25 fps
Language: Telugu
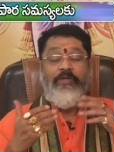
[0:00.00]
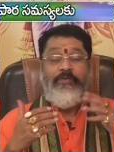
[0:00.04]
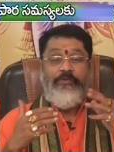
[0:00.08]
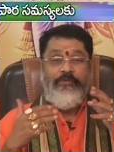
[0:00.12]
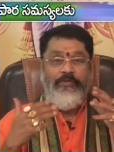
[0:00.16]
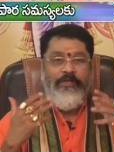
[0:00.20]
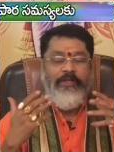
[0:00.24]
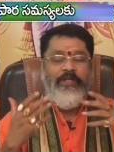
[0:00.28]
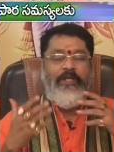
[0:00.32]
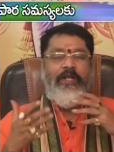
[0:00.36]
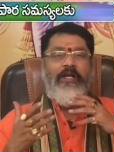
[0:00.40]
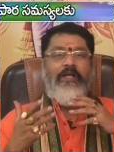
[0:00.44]
సో
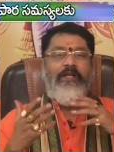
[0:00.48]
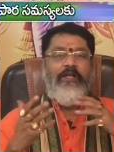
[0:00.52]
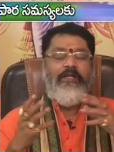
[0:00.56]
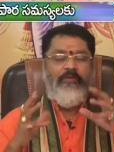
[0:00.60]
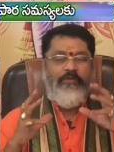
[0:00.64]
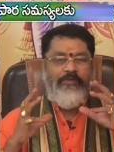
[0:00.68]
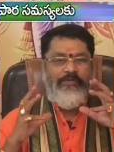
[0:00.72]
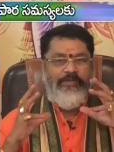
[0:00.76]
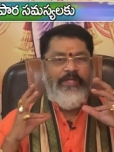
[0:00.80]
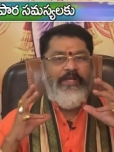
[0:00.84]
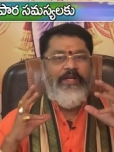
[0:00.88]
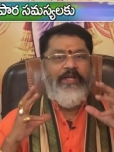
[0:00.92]
ఇలాగ ఇది
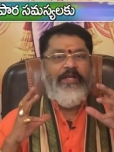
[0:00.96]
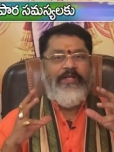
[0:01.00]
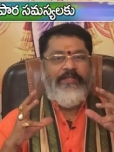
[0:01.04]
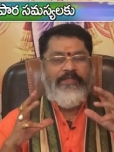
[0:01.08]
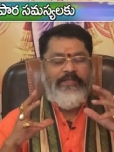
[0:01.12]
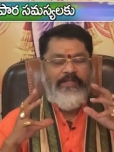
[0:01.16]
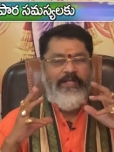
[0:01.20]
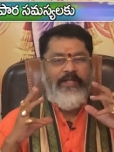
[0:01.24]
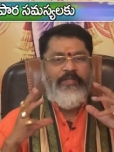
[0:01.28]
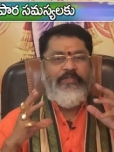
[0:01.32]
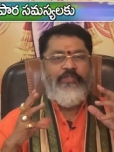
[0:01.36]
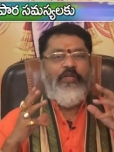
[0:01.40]
ఒక
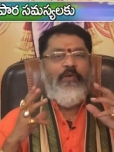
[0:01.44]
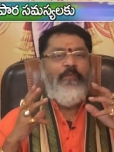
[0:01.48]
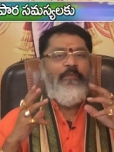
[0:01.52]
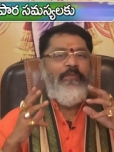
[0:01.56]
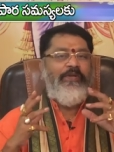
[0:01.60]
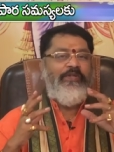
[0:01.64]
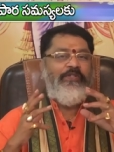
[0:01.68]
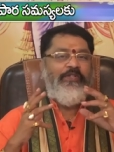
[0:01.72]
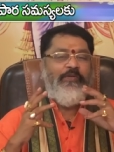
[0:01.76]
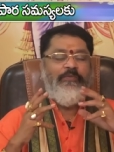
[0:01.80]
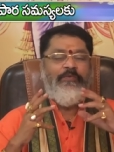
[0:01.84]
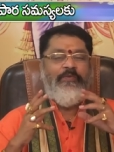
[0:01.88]
చిన్న
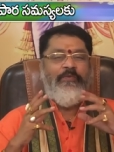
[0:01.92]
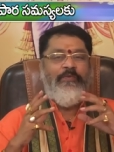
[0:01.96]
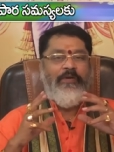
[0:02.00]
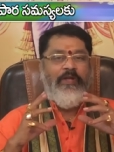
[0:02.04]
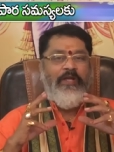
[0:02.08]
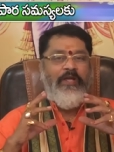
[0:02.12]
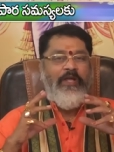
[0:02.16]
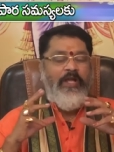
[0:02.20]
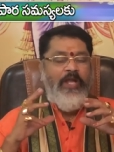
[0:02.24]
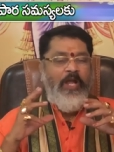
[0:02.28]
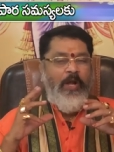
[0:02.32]
ఎగ్జాంపుల్కి చెప్తూ ఉండే